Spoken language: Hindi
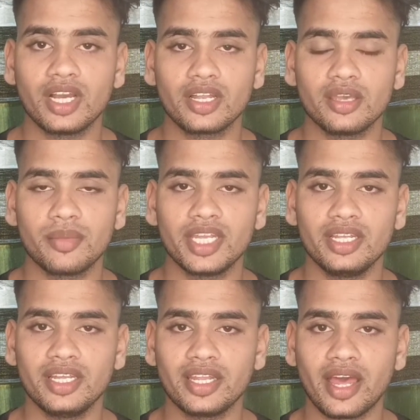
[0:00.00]
हल्के में
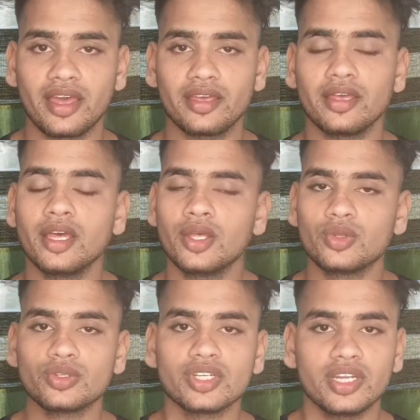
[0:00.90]
नहीं लेना है
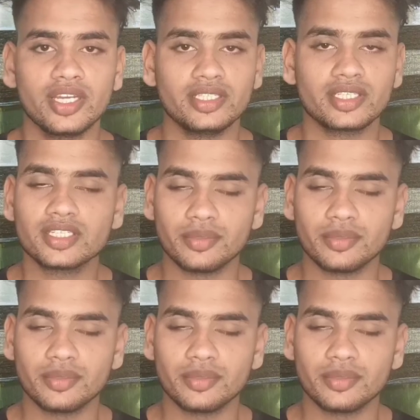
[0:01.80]
तो चलिए इसके